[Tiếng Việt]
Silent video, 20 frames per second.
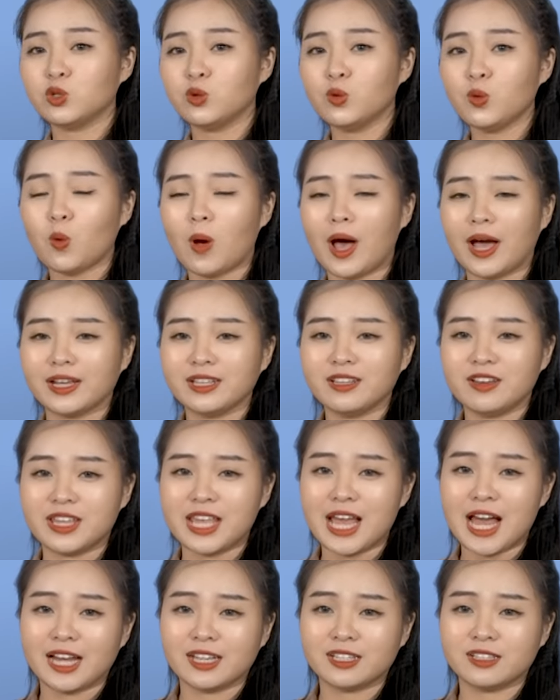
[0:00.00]
suốt khoảng thời
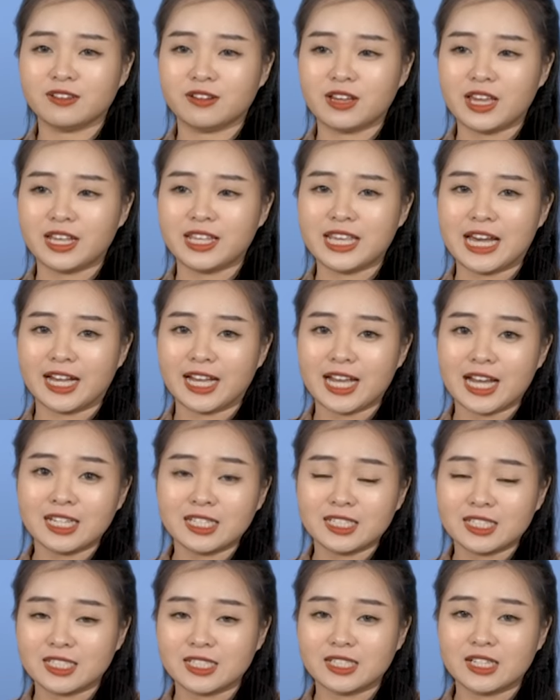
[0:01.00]
gian thực hiện giãn cách
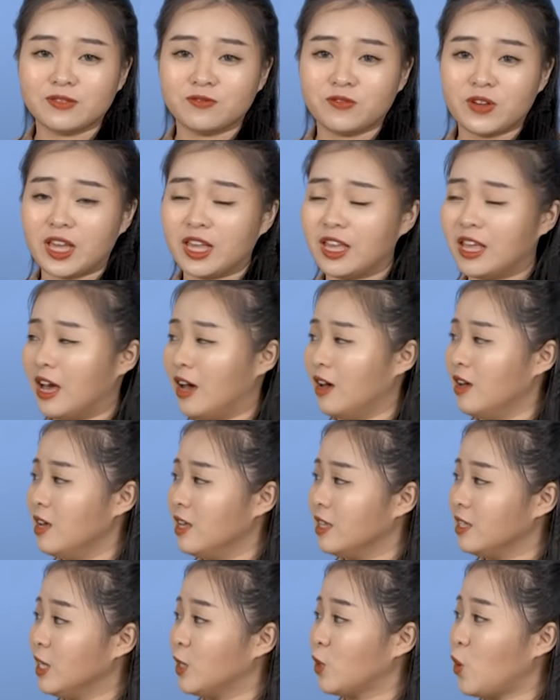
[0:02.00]
vì à,
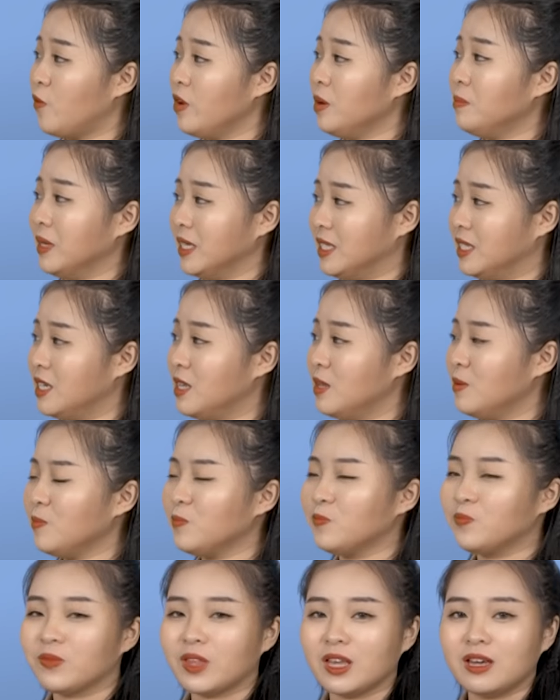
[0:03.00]
dịch covid 19
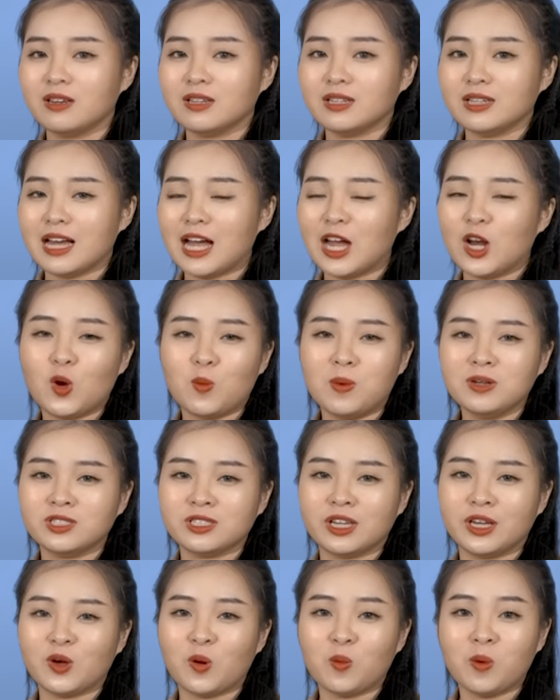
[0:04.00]
alo bác
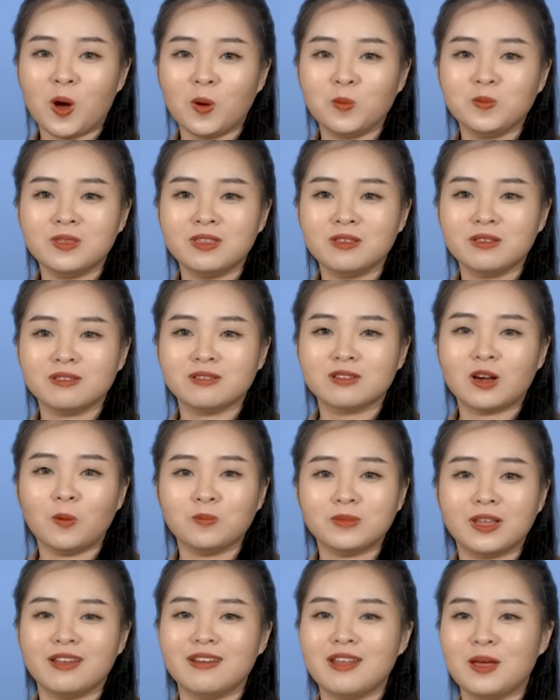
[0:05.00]
sĩ cũng không
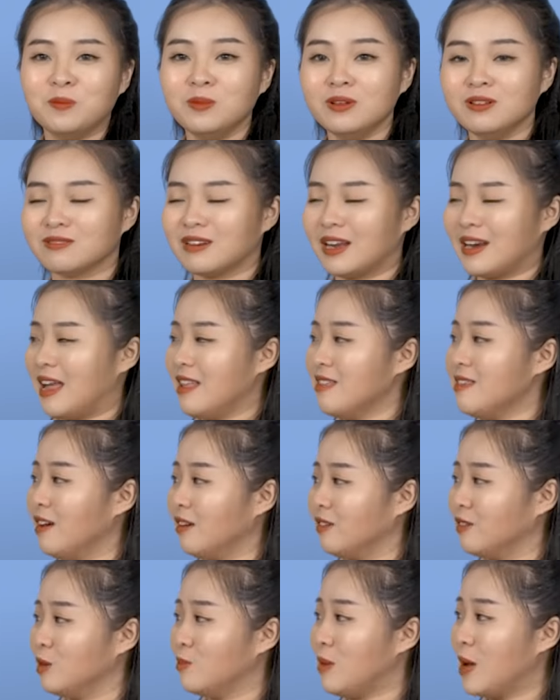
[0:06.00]
không thể đếm được là đã
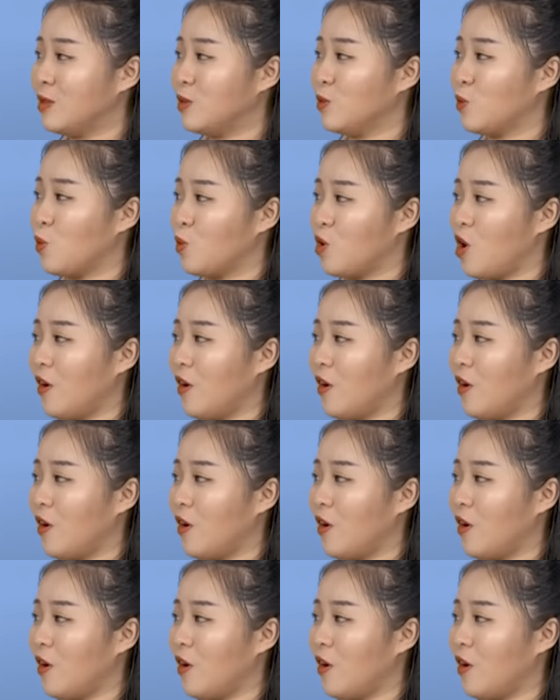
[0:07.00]
nhận được bao nhiêu cuộc